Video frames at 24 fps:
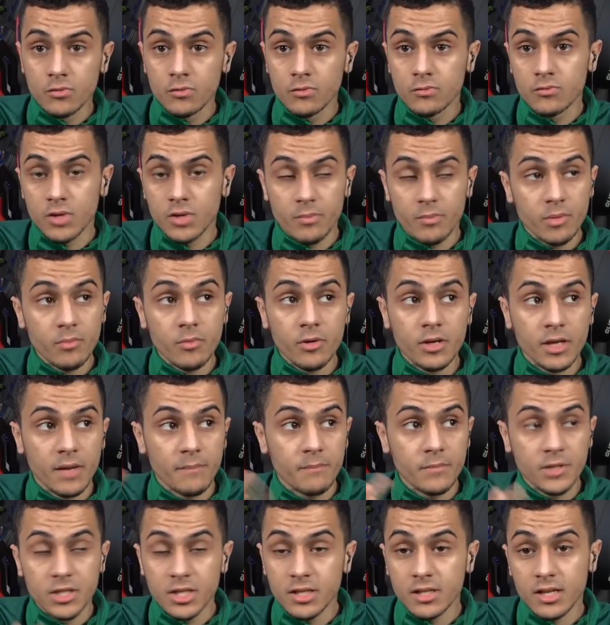simplement il y a
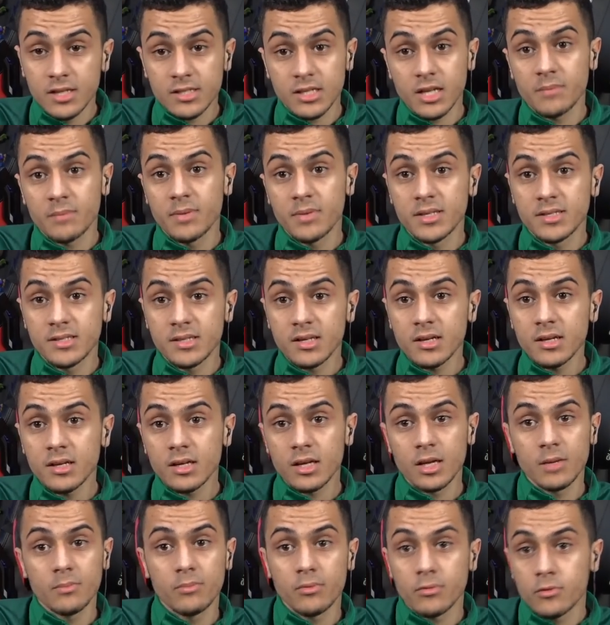GTA 5 PS5
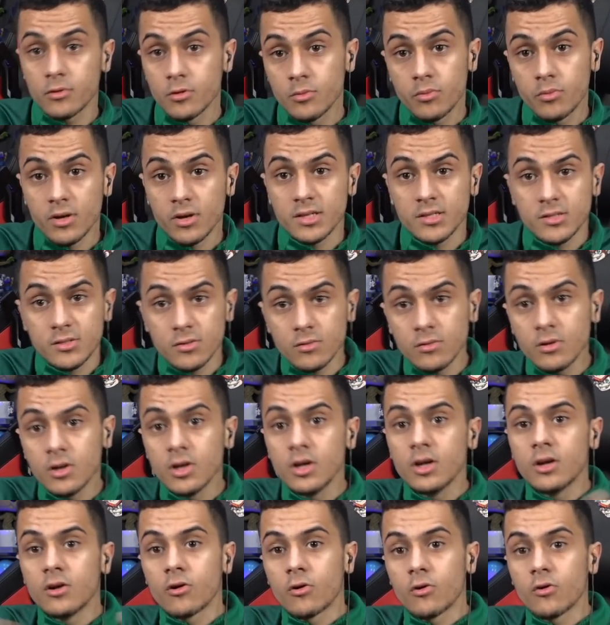et que pour l'instant
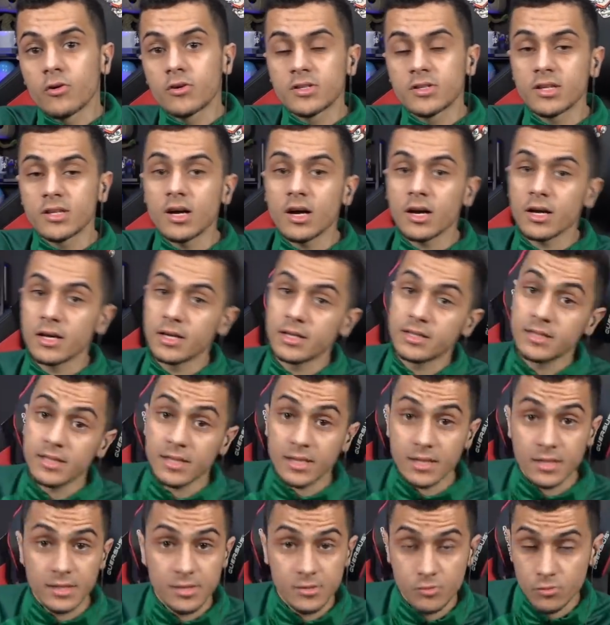Rockstar
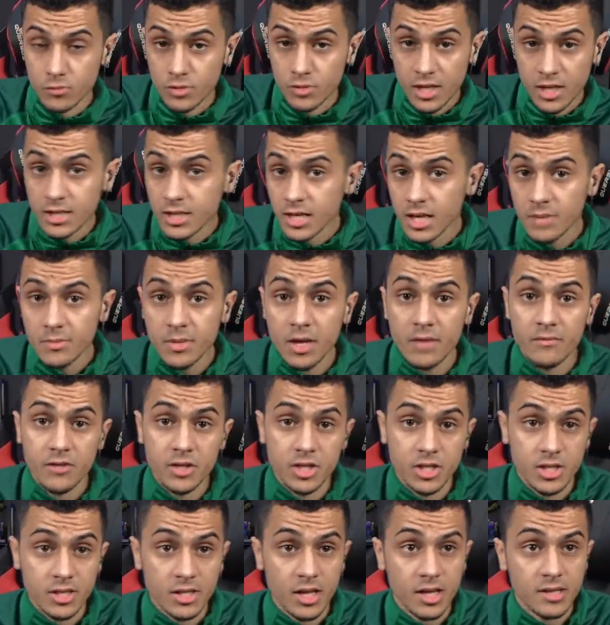ils sont très très bien avec
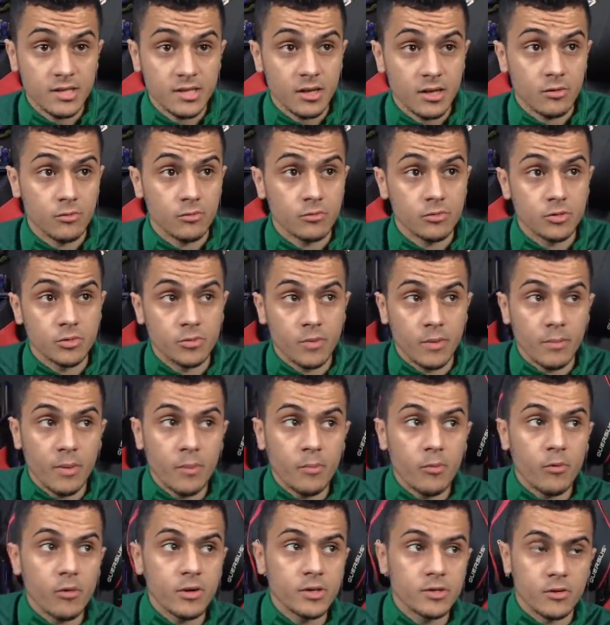GTA 5 donc je vois pas
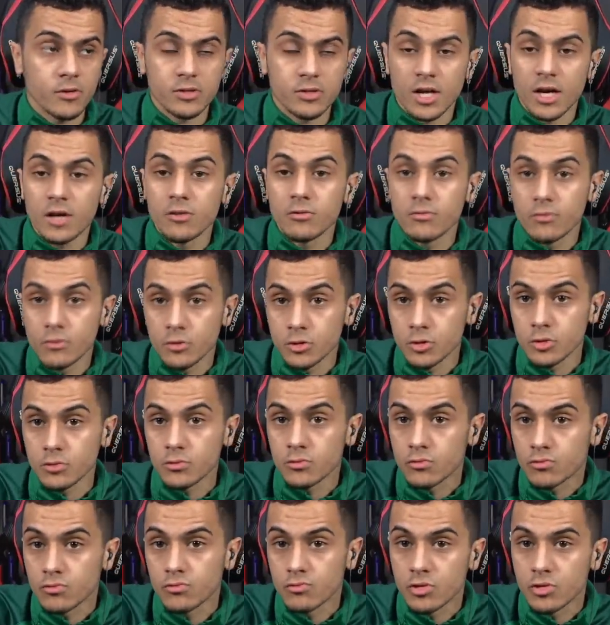pourquoi il sortira un nouveau jeu
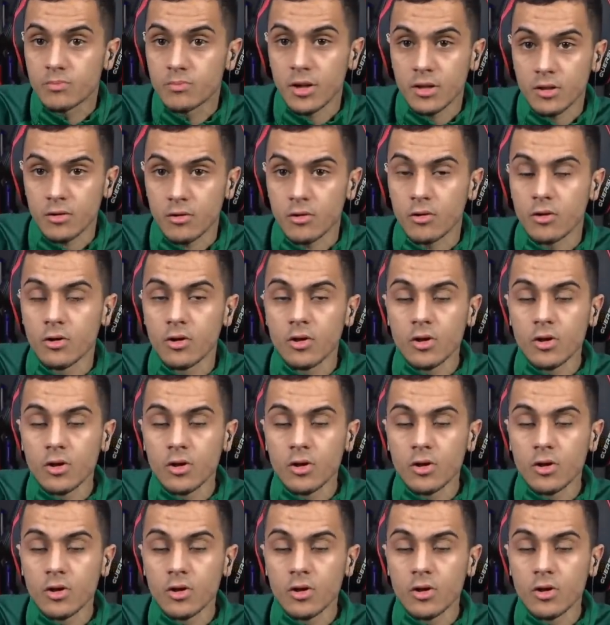tout de suite maintenant.